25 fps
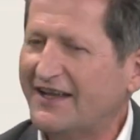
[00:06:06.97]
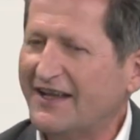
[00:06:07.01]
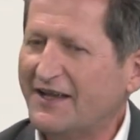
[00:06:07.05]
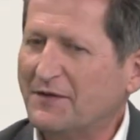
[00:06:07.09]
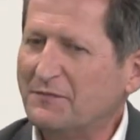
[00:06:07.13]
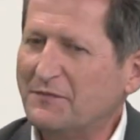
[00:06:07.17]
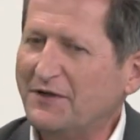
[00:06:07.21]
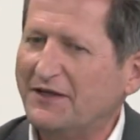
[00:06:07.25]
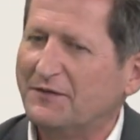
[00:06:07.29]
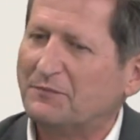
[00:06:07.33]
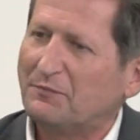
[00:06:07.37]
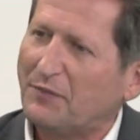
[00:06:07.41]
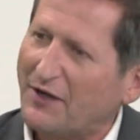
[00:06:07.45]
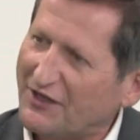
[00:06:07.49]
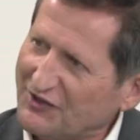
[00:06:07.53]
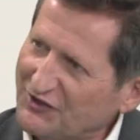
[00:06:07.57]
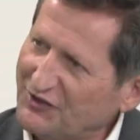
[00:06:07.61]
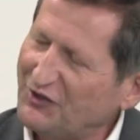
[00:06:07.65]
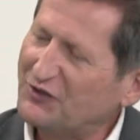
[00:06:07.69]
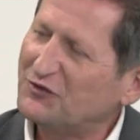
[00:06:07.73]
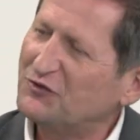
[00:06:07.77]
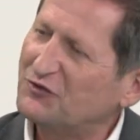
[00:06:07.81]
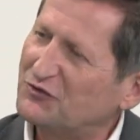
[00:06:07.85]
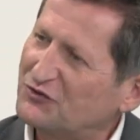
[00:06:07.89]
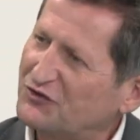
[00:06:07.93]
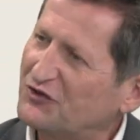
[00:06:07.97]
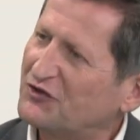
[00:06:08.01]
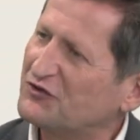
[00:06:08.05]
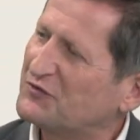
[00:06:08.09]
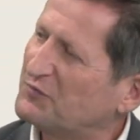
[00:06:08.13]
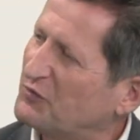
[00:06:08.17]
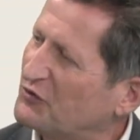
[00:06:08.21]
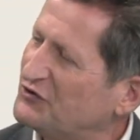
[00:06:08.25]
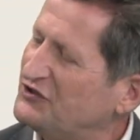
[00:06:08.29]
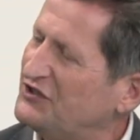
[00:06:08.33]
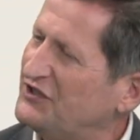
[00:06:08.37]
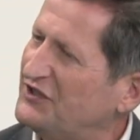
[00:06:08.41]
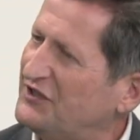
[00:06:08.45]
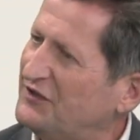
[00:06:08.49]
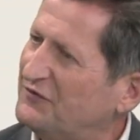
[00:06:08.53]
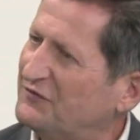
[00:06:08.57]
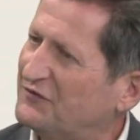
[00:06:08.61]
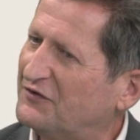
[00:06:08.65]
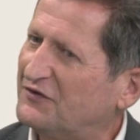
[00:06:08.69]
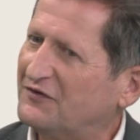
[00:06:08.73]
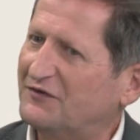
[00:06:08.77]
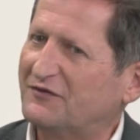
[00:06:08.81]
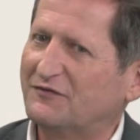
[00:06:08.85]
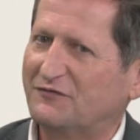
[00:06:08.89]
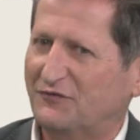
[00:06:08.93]
Mais partir de choses positives,
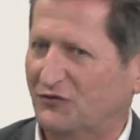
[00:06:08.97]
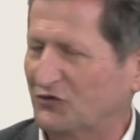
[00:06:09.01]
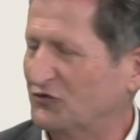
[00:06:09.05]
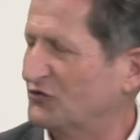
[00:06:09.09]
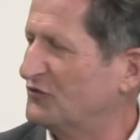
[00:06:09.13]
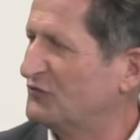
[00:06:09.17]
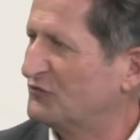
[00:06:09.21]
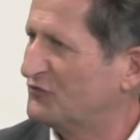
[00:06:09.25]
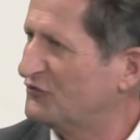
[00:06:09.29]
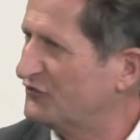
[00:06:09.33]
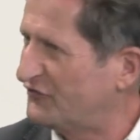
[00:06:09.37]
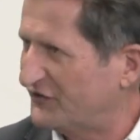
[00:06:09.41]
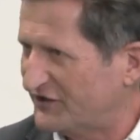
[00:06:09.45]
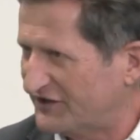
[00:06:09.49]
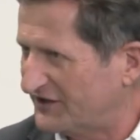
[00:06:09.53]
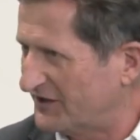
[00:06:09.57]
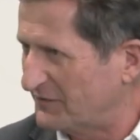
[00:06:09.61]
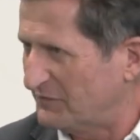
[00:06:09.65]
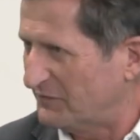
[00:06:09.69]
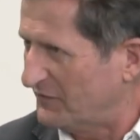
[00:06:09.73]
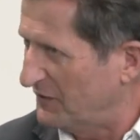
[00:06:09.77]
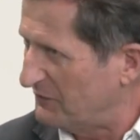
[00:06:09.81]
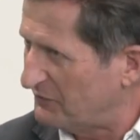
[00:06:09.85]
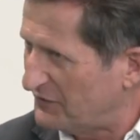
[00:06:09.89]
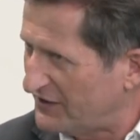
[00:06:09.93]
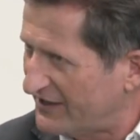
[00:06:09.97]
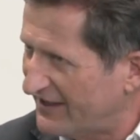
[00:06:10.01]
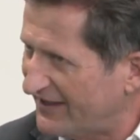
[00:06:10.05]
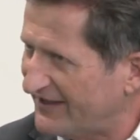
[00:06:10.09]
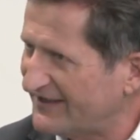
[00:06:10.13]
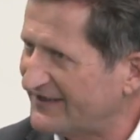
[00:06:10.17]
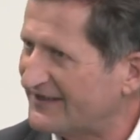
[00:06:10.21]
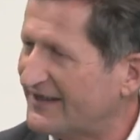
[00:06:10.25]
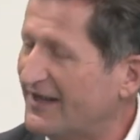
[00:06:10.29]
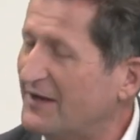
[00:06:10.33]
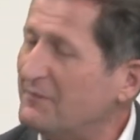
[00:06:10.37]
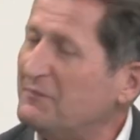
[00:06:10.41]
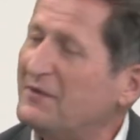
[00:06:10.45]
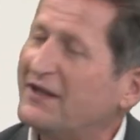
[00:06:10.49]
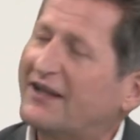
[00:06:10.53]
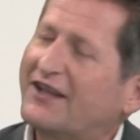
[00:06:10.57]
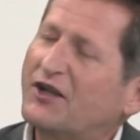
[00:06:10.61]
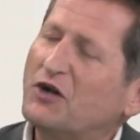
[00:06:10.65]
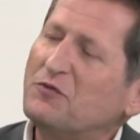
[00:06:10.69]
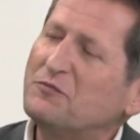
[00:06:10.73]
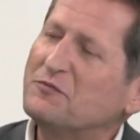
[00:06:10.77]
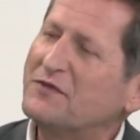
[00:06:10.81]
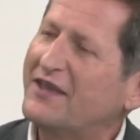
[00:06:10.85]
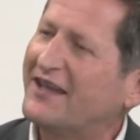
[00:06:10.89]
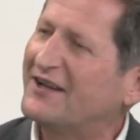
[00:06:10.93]
votre bouffe est bien, mais quand
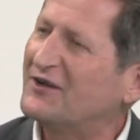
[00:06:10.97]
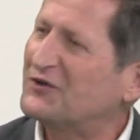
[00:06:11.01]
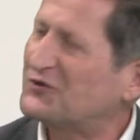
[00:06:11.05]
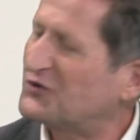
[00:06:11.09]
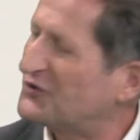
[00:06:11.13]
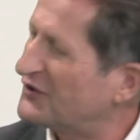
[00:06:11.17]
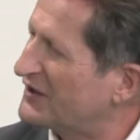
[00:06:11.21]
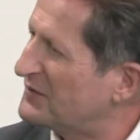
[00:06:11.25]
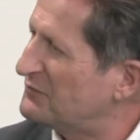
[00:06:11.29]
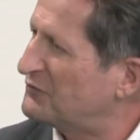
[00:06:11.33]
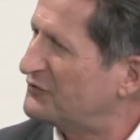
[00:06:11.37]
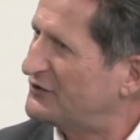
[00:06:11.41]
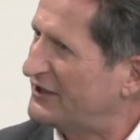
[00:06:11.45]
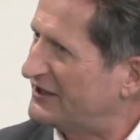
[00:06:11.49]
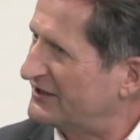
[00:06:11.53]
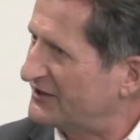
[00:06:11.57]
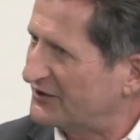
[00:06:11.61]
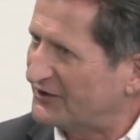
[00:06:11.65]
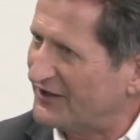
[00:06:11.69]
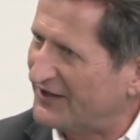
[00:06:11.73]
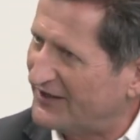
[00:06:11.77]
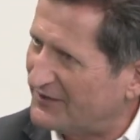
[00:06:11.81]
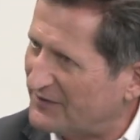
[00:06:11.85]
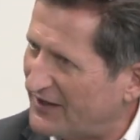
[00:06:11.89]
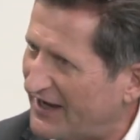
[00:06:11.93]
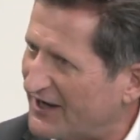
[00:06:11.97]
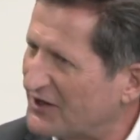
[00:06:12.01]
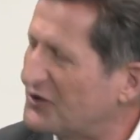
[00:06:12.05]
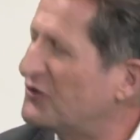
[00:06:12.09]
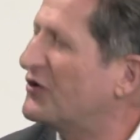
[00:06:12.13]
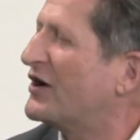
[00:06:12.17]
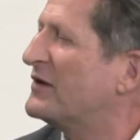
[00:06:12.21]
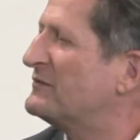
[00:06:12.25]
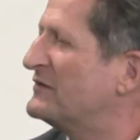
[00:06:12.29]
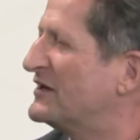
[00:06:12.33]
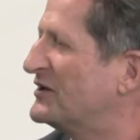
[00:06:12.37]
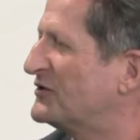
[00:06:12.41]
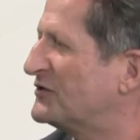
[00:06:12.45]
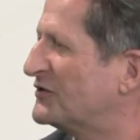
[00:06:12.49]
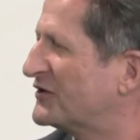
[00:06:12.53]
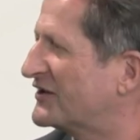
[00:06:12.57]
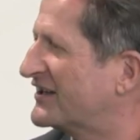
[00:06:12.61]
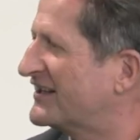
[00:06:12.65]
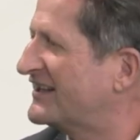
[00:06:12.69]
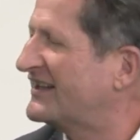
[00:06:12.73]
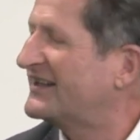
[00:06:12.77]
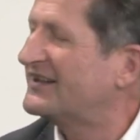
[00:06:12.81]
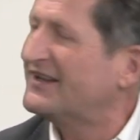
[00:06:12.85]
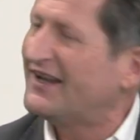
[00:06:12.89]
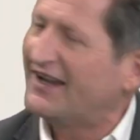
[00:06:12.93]
bien, elle serait peut-être encore
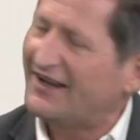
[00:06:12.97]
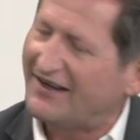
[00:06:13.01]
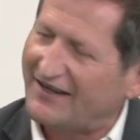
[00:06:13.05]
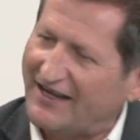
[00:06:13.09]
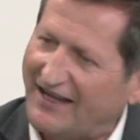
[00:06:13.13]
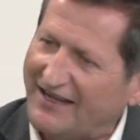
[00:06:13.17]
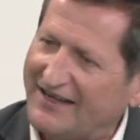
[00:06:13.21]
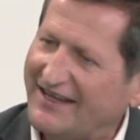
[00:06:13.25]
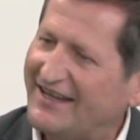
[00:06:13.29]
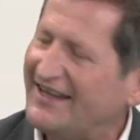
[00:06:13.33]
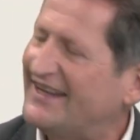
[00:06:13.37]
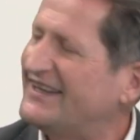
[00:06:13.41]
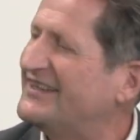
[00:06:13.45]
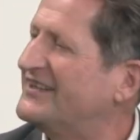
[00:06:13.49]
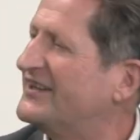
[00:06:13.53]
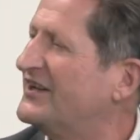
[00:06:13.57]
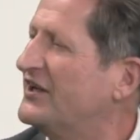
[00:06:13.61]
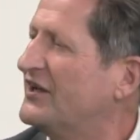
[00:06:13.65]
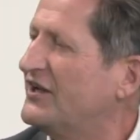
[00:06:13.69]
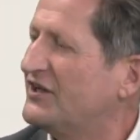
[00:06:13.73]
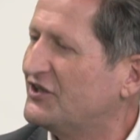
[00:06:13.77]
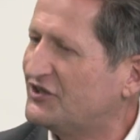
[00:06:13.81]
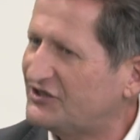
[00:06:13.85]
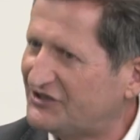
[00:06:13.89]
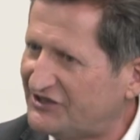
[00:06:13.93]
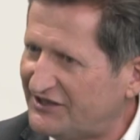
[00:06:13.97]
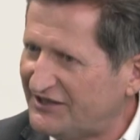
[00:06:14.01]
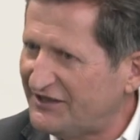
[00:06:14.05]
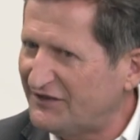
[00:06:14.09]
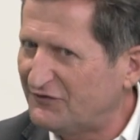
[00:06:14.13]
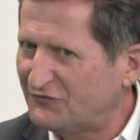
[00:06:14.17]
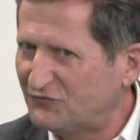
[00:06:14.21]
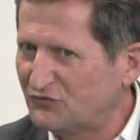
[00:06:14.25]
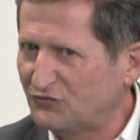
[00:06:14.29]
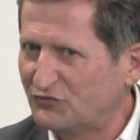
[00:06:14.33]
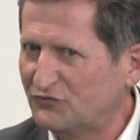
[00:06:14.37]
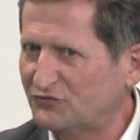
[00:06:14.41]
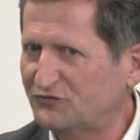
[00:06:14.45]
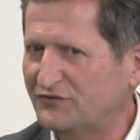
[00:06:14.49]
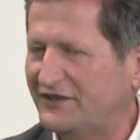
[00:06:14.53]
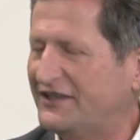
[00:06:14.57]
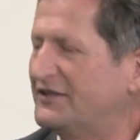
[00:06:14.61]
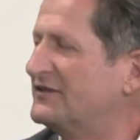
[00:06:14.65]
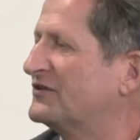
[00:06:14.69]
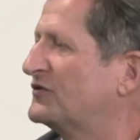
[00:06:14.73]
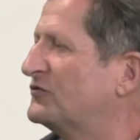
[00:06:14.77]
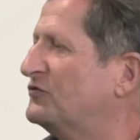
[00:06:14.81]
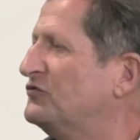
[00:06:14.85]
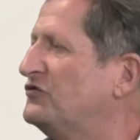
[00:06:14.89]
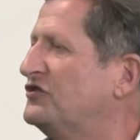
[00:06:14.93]
améliorée, laine si vous
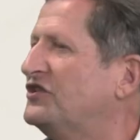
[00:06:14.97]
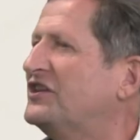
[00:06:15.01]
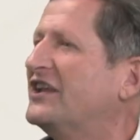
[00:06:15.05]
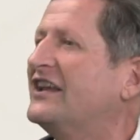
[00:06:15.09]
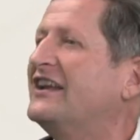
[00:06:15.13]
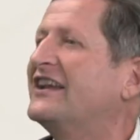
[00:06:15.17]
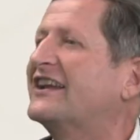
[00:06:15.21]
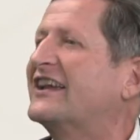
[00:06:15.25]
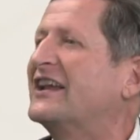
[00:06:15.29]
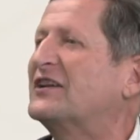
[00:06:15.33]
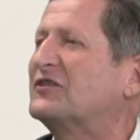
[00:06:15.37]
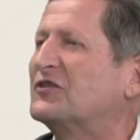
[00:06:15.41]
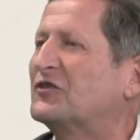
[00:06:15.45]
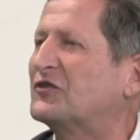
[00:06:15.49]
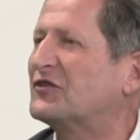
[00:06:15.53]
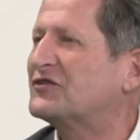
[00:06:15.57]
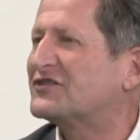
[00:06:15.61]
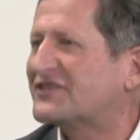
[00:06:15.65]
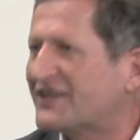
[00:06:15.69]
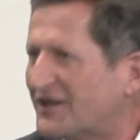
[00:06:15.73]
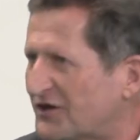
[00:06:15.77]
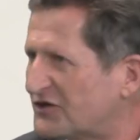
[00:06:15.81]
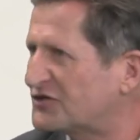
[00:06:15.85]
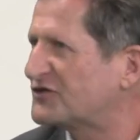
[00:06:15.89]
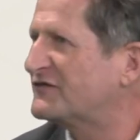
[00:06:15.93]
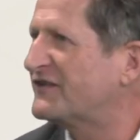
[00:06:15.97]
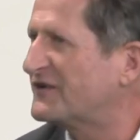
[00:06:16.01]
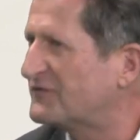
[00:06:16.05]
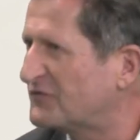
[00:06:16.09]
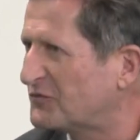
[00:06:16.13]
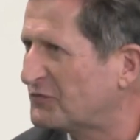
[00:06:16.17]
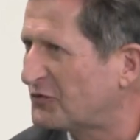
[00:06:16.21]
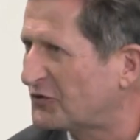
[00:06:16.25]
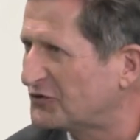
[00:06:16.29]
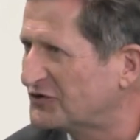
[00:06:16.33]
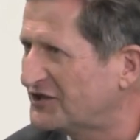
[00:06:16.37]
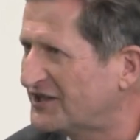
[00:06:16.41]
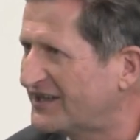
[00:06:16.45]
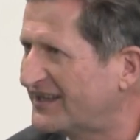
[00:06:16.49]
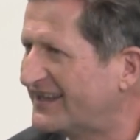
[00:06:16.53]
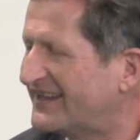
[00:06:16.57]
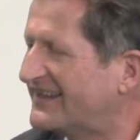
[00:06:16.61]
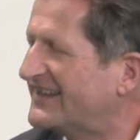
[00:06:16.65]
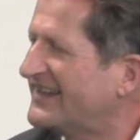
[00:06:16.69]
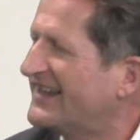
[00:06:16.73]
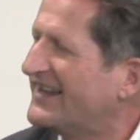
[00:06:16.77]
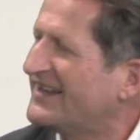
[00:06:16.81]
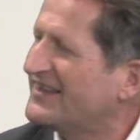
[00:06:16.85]
écoutiez les quelques conseils que je vais vous prodiguer.